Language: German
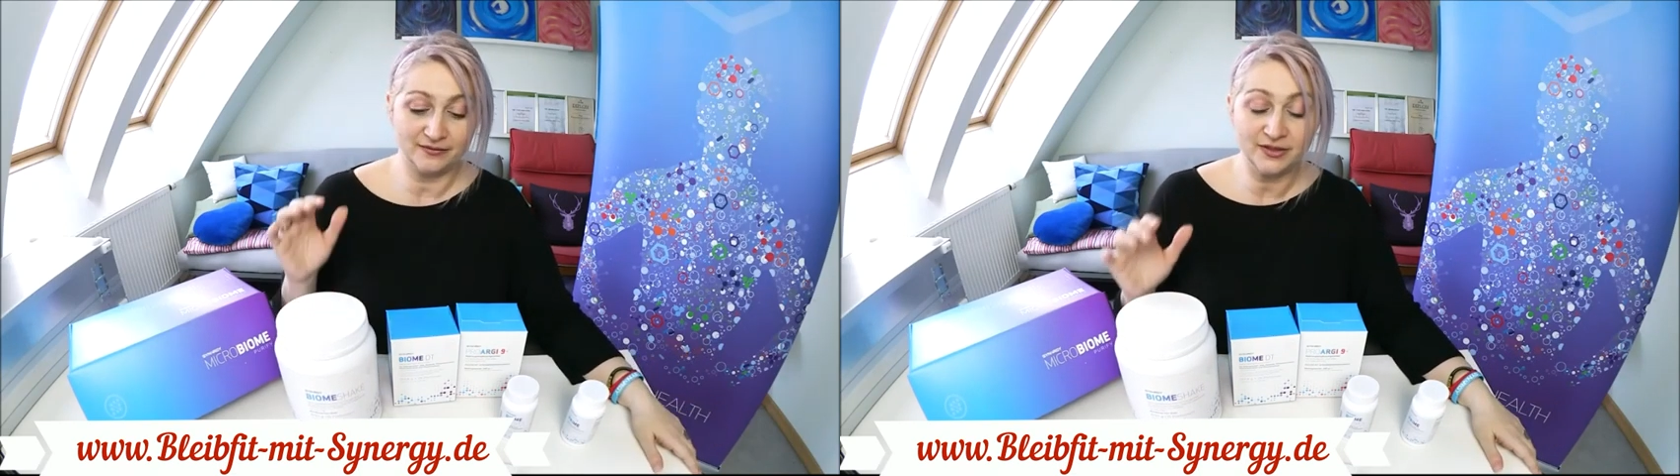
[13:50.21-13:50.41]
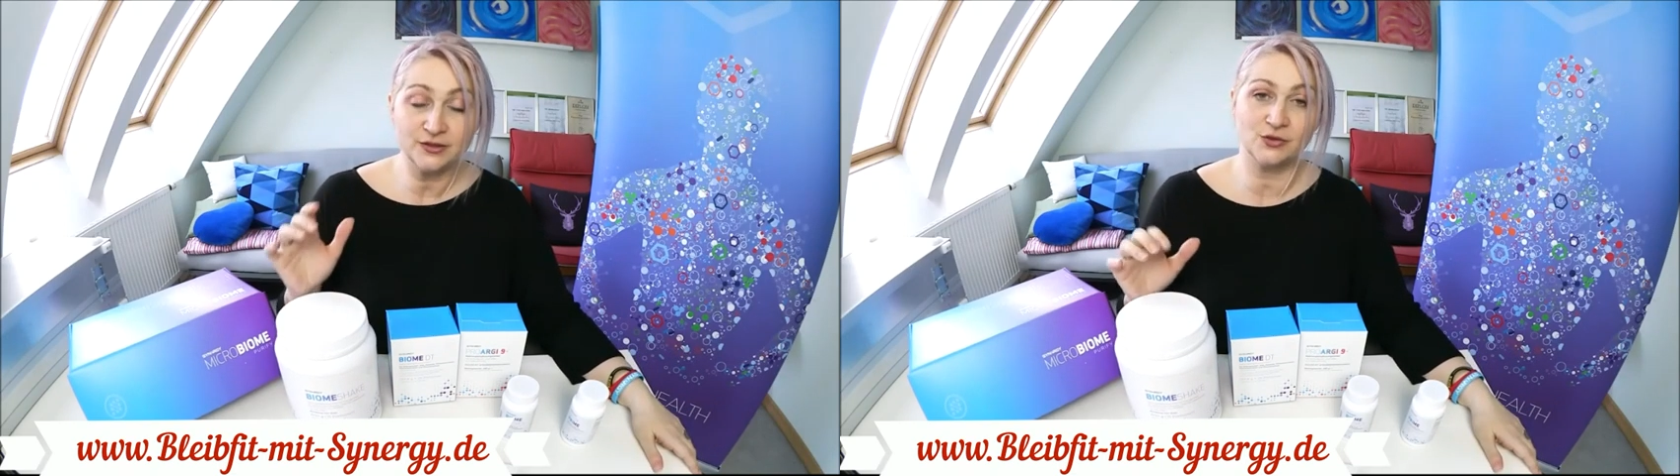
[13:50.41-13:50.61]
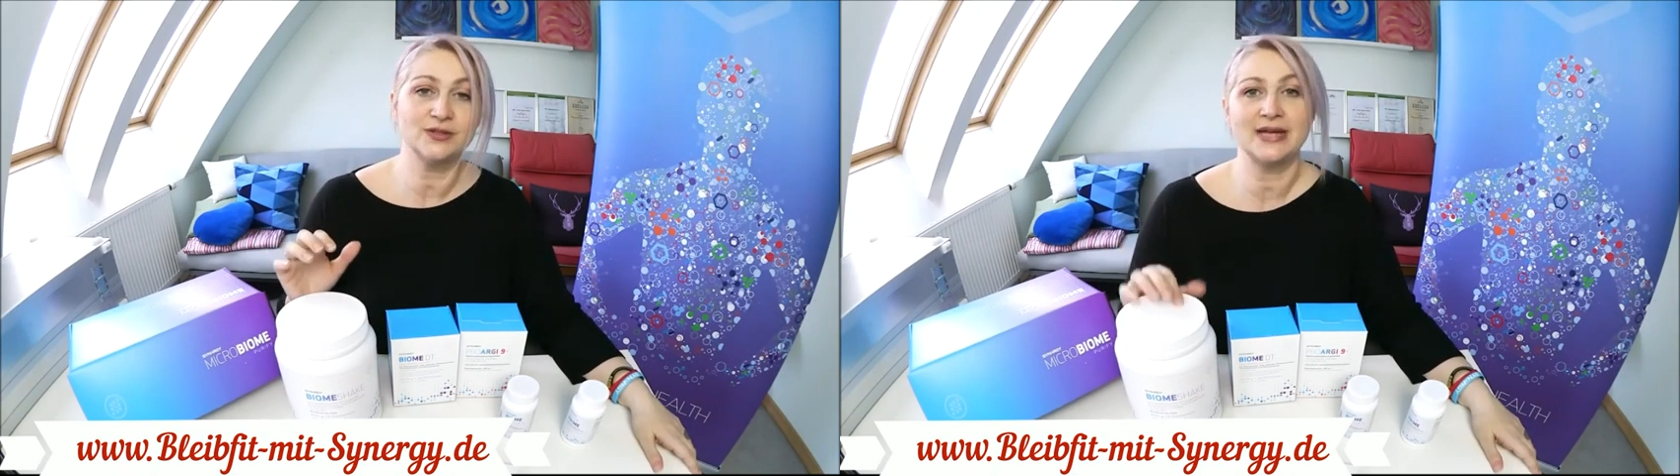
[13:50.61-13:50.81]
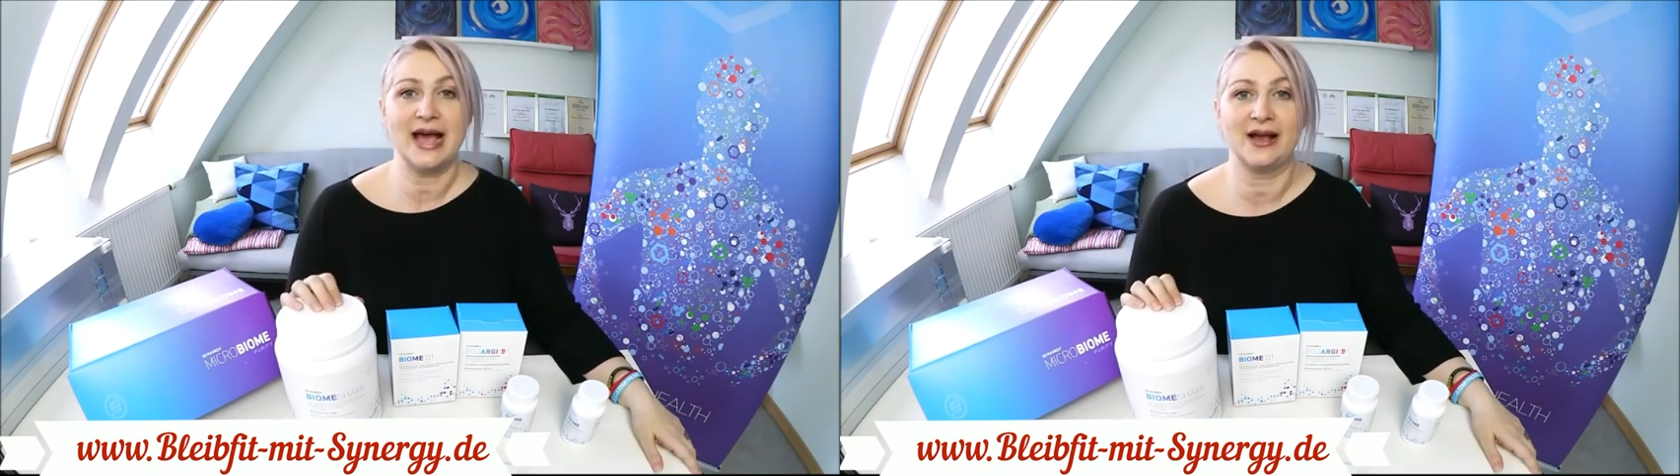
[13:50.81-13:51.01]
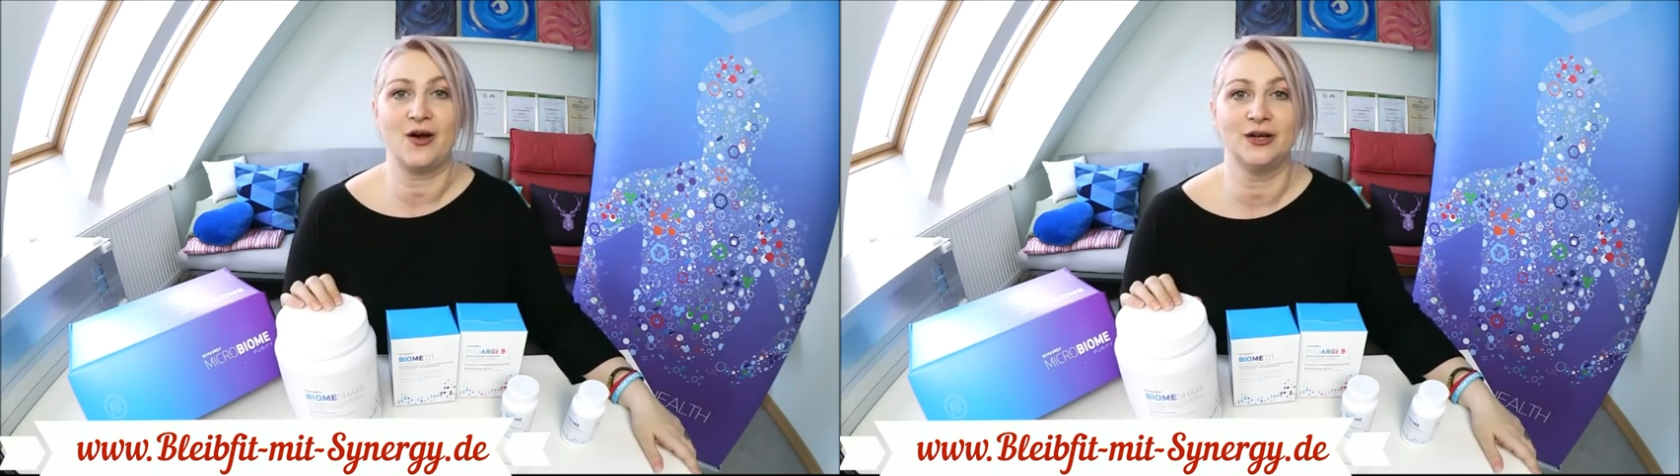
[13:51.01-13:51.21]
Wie so ein
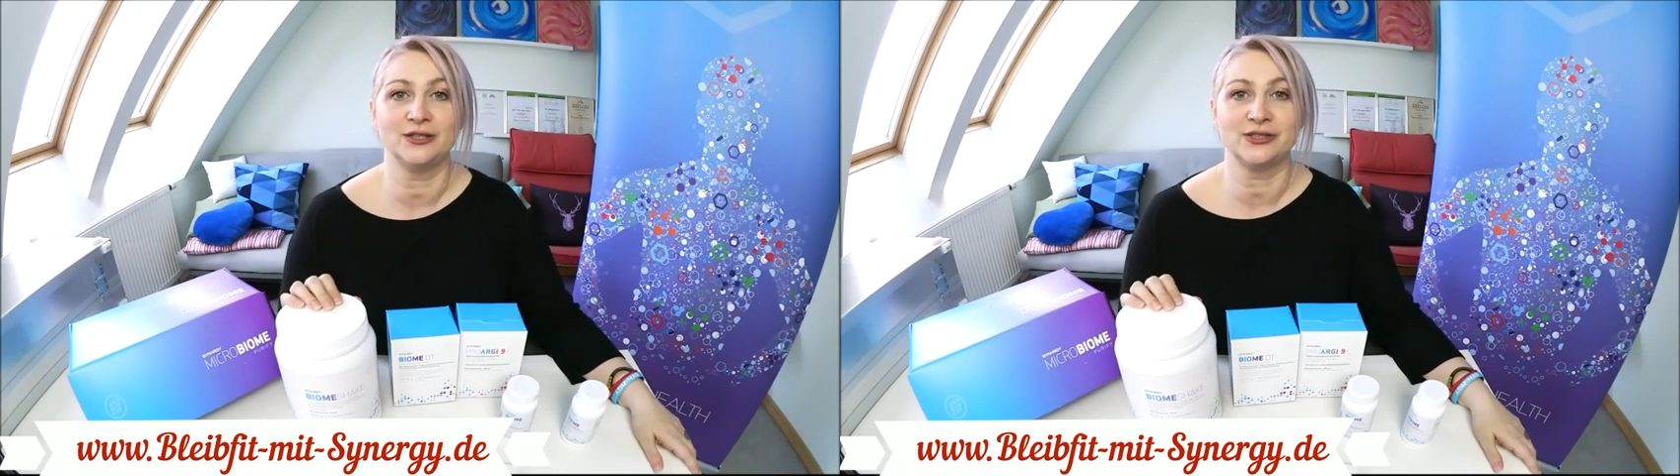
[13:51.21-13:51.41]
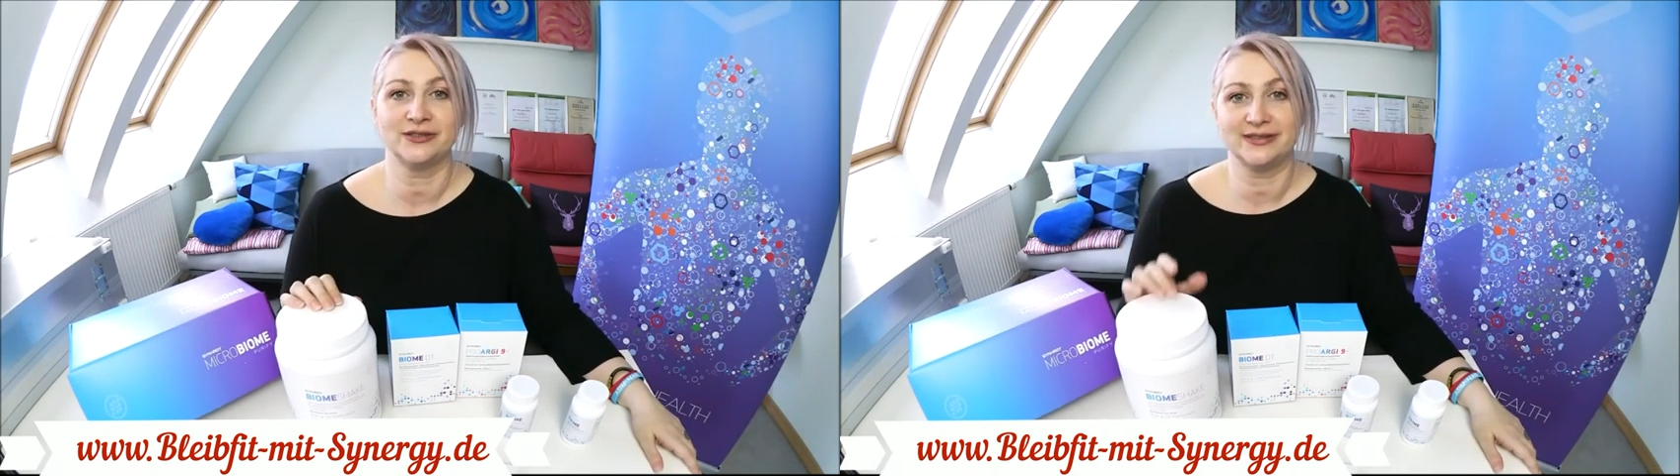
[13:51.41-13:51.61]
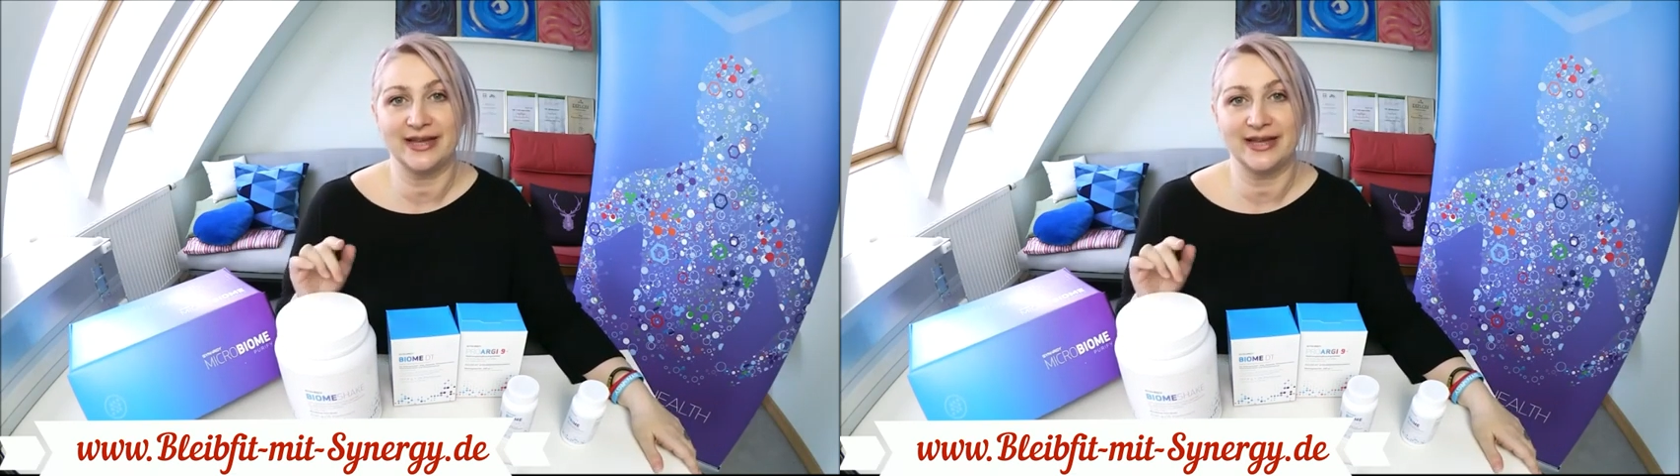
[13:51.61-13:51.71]
Tag ausschaut,